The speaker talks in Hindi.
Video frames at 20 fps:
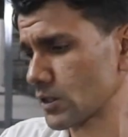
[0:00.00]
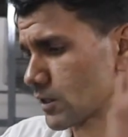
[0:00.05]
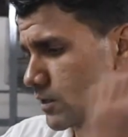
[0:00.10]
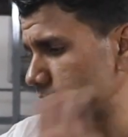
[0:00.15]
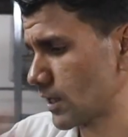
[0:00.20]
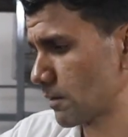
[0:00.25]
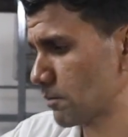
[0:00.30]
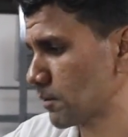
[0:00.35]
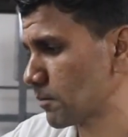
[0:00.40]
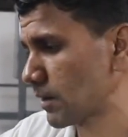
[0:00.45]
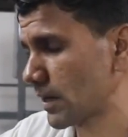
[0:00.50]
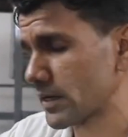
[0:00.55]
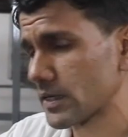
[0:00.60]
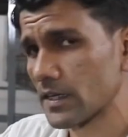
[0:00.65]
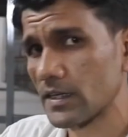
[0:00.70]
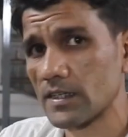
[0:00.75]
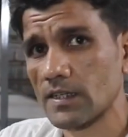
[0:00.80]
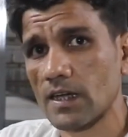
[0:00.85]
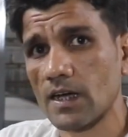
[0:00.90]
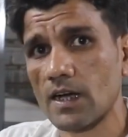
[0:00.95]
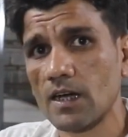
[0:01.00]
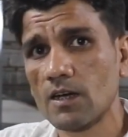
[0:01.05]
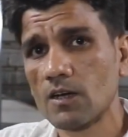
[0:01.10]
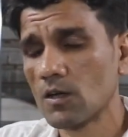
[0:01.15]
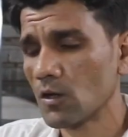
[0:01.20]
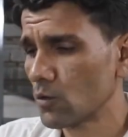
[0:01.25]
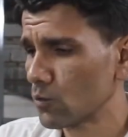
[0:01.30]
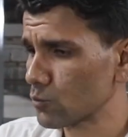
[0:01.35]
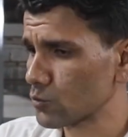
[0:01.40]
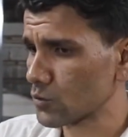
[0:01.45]
कितना भी मारेगा ना हाँ
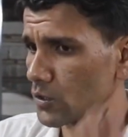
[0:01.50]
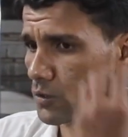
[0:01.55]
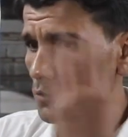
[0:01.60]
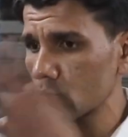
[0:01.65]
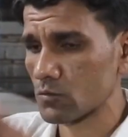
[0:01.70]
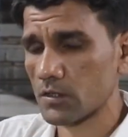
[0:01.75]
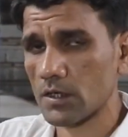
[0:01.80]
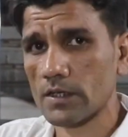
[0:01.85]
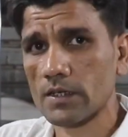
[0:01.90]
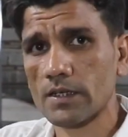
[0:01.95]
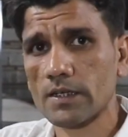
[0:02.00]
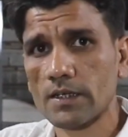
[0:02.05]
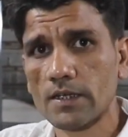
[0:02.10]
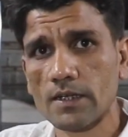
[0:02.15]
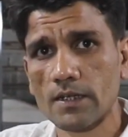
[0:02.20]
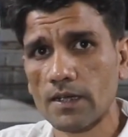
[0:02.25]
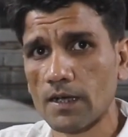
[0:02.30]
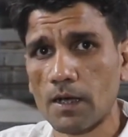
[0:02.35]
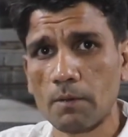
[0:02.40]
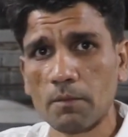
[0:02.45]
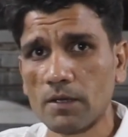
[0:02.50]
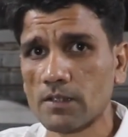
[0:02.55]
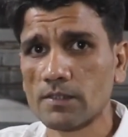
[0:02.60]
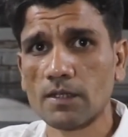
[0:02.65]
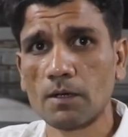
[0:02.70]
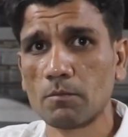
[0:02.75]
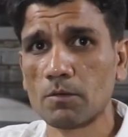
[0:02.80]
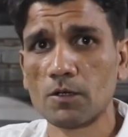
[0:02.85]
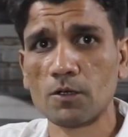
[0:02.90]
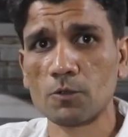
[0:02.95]
उसका नुकसान करके लेगा हमारे
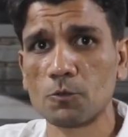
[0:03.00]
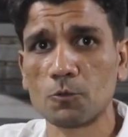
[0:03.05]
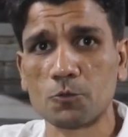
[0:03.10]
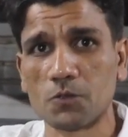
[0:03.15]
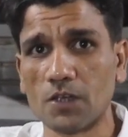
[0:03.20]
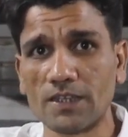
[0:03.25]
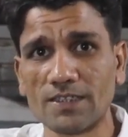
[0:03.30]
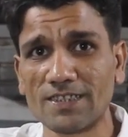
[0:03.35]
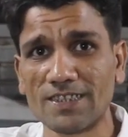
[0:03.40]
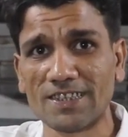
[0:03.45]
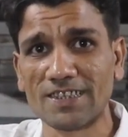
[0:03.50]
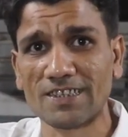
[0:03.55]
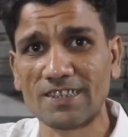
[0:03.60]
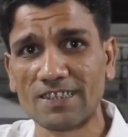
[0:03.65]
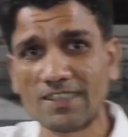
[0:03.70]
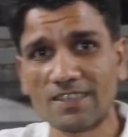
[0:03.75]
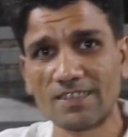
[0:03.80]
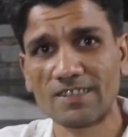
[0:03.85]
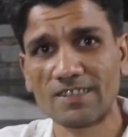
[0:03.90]
सामान का नुकसान नहीं करेगा